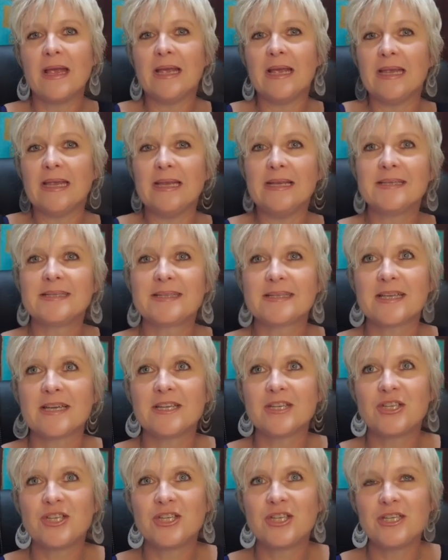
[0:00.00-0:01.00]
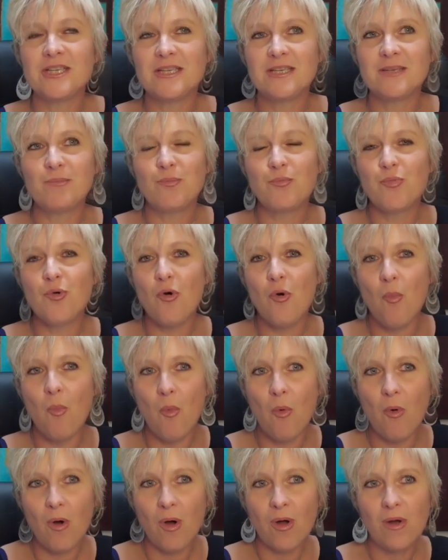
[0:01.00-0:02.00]
Il s'agit pour
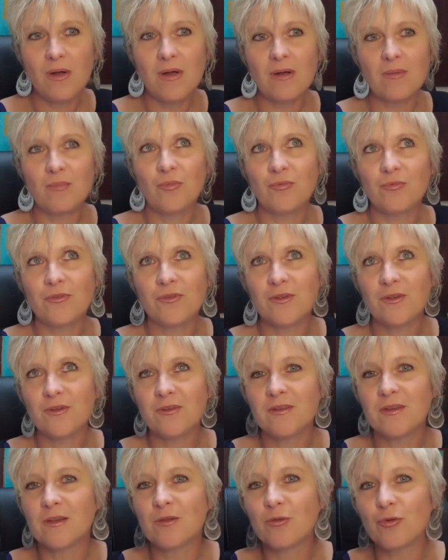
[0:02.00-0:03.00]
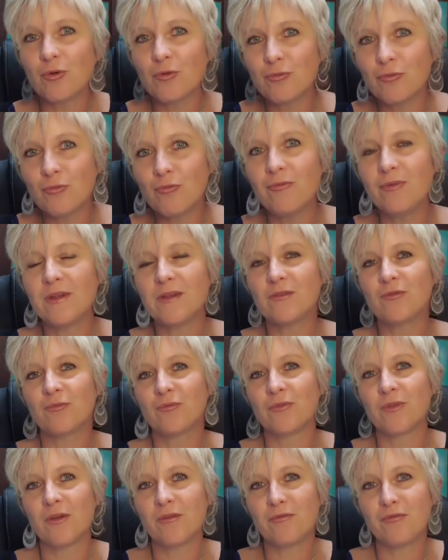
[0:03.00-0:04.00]
moi, à mon sens, c'est de retrouver
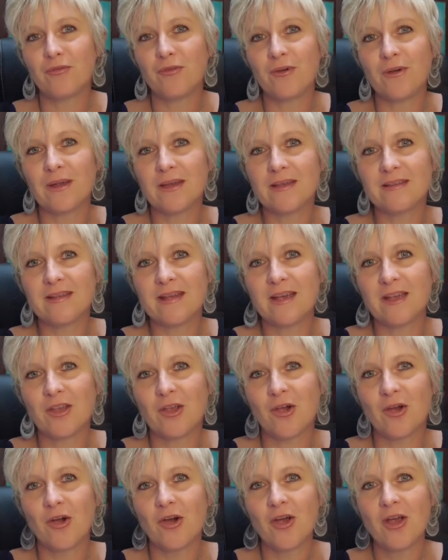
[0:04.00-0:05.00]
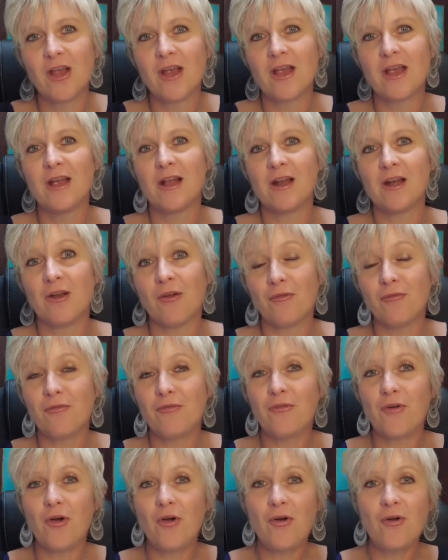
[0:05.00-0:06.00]
son enfant intérieur.
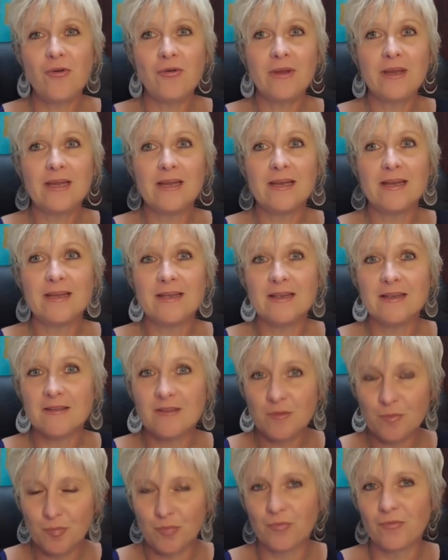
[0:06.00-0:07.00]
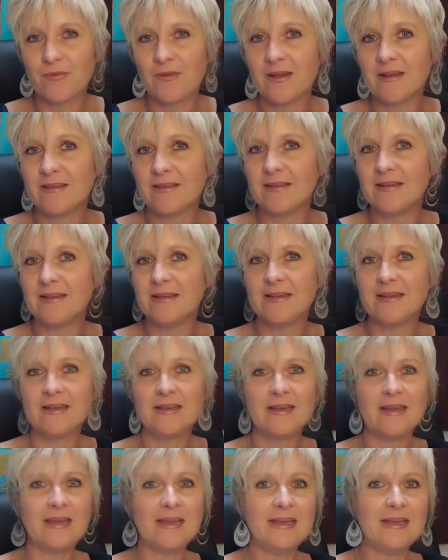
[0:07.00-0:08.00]
L'enfant, il est
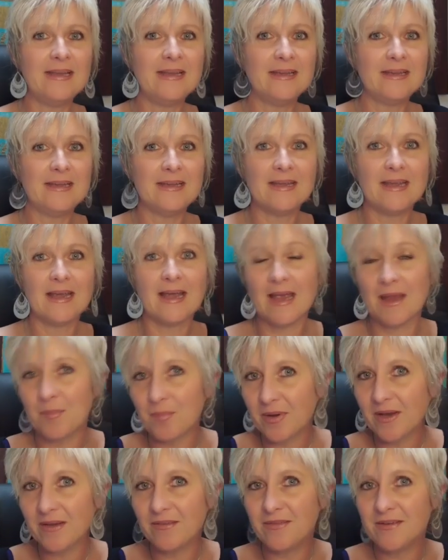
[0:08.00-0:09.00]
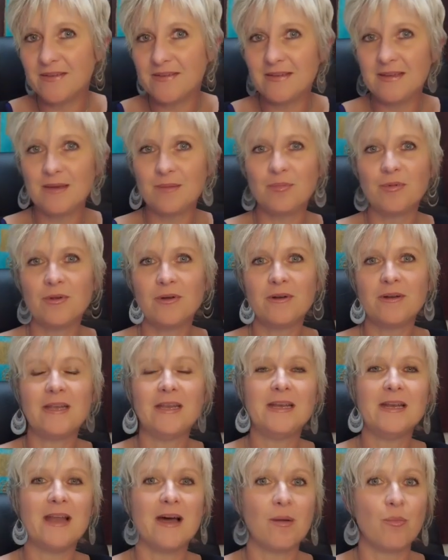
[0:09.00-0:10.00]
spontané, il est imprévisible,
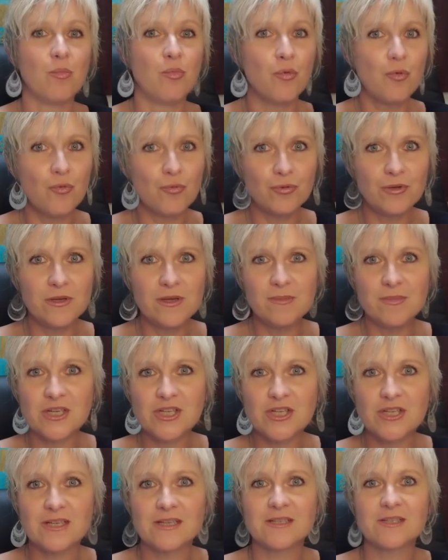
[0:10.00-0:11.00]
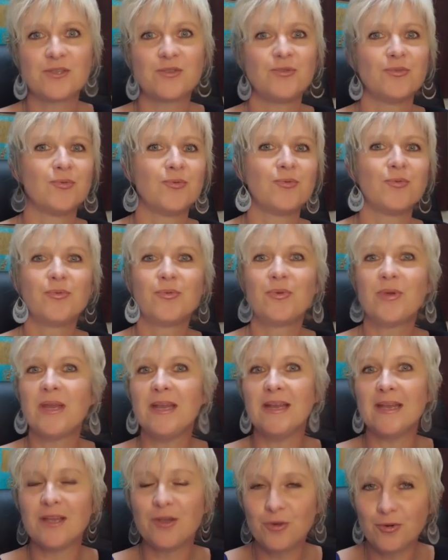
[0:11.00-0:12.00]
il a beaucoup d'imagination,
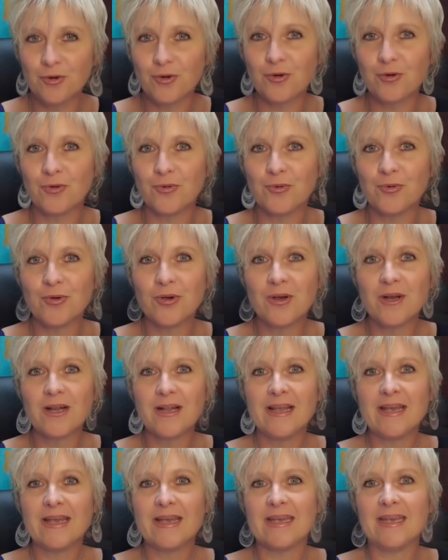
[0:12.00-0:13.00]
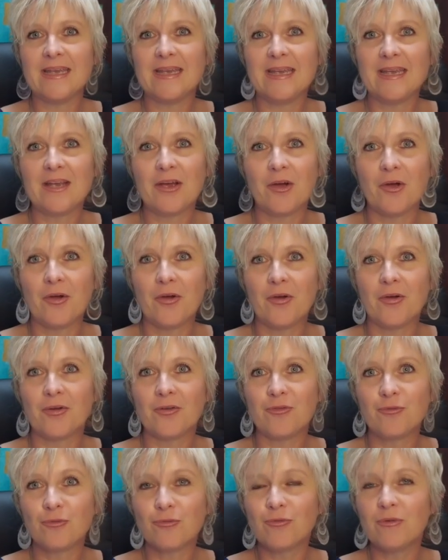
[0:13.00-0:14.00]
il est curieux et euh,
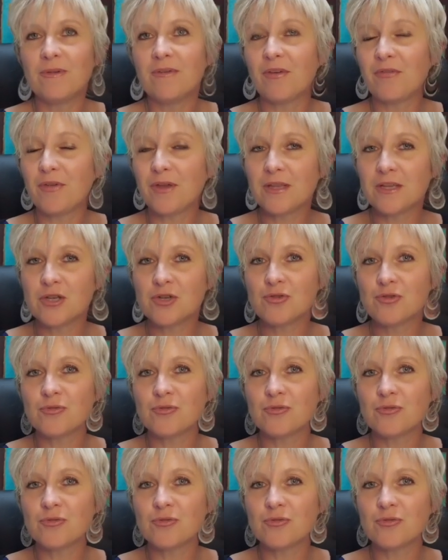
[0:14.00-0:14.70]
surtout il va faire des choses